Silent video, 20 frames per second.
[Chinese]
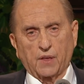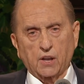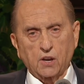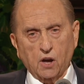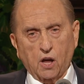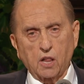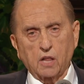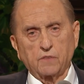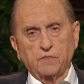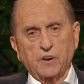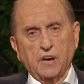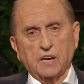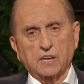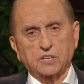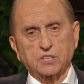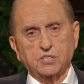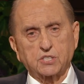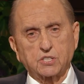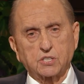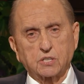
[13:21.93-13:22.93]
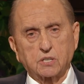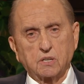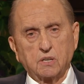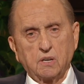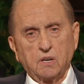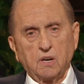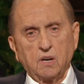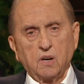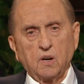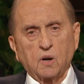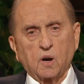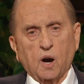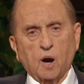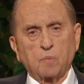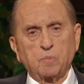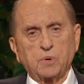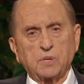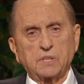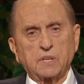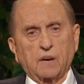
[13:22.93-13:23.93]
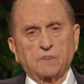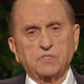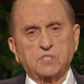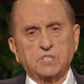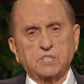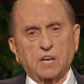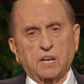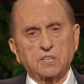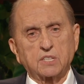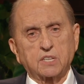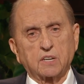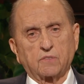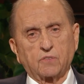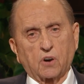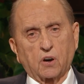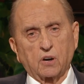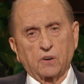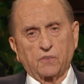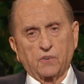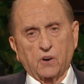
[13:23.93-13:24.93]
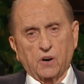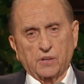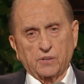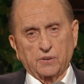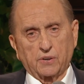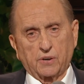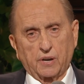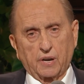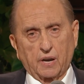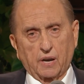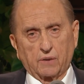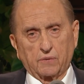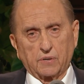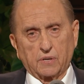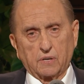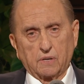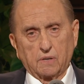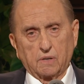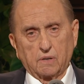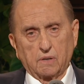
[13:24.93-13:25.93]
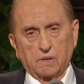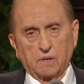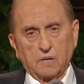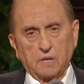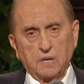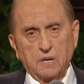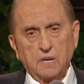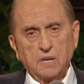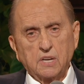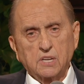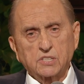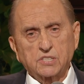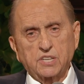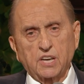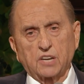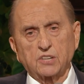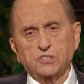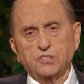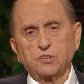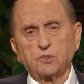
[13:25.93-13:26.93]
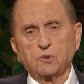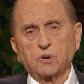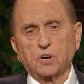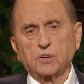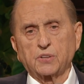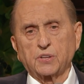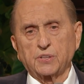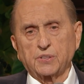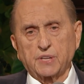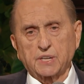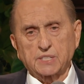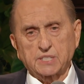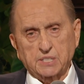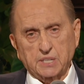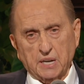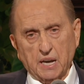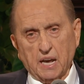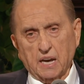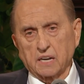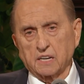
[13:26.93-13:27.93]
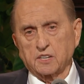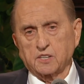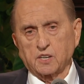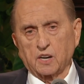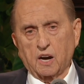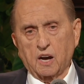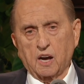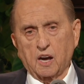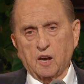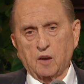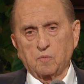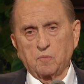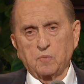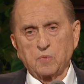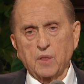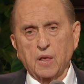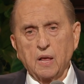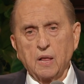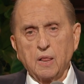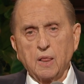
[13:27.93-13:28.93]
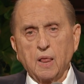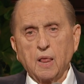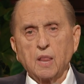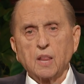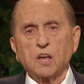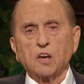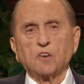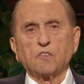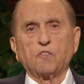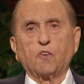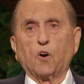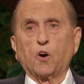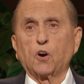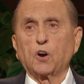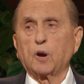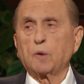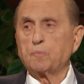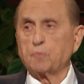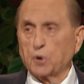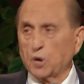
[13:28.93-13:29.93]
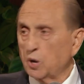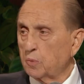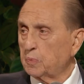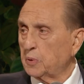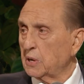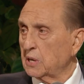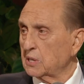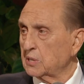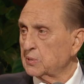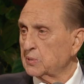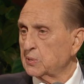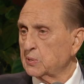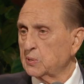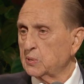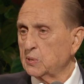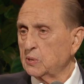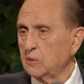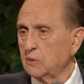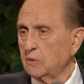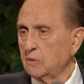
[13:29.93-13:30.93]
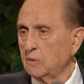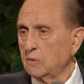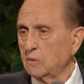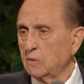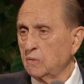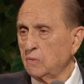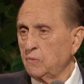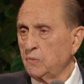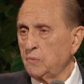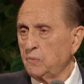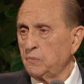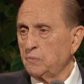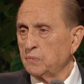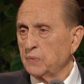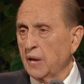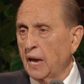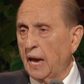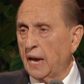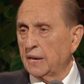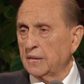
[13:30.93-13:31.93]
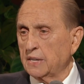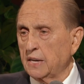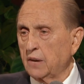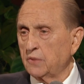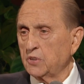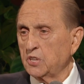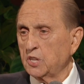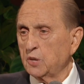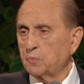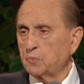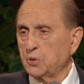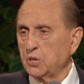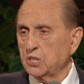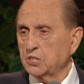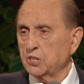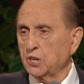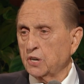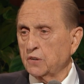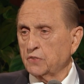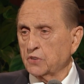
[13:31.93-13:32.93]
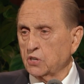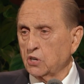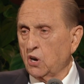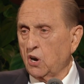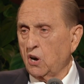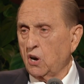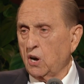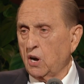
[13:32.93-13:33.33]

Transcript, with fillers: 我见证，我们所有的人都是天父所钟爱的儿子，为了一个目的而在现今。这个时候来到世上，